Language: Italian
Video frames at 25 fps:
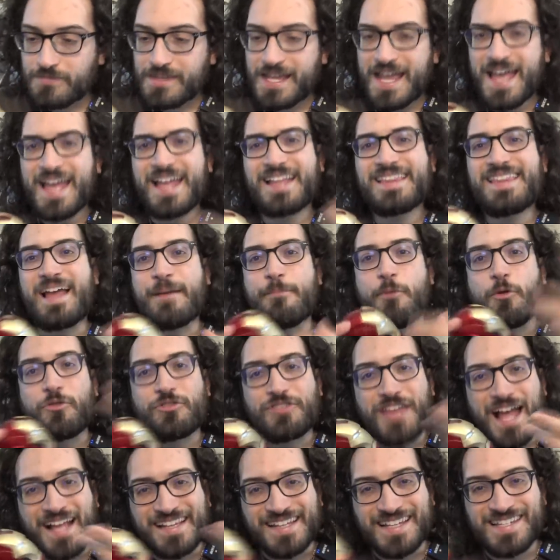eh, da
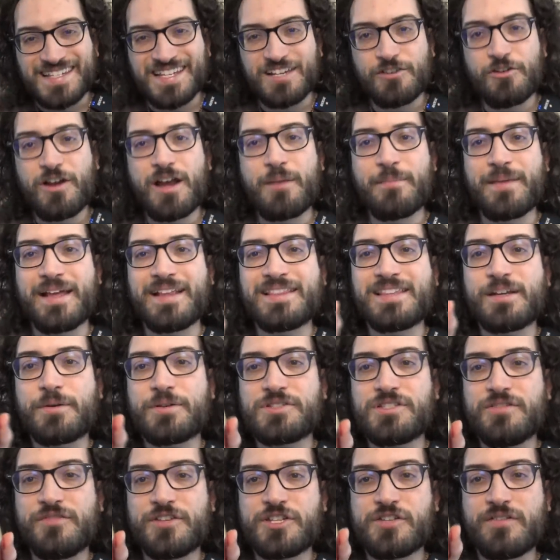montati singolarmente,
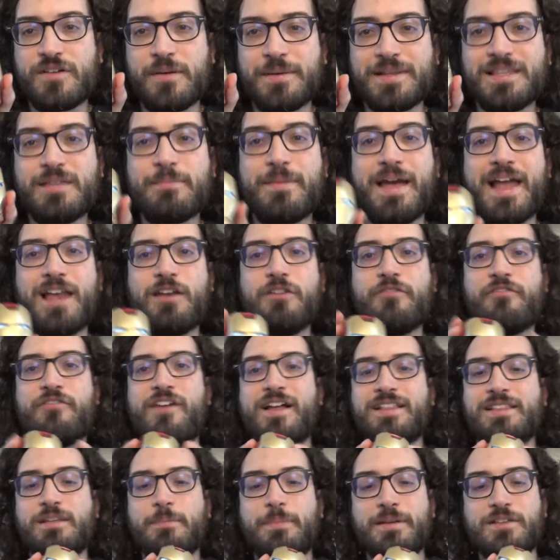questo invece è veramente bello,
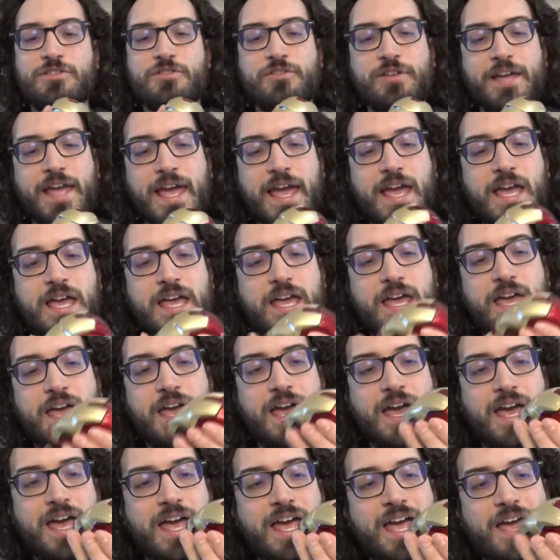infatti penso che
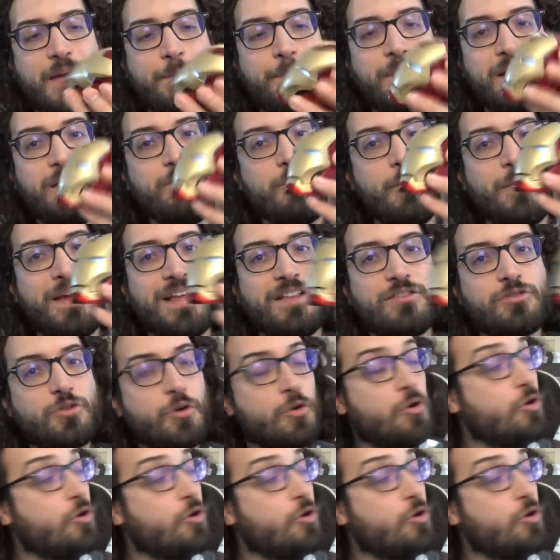eh, per il momento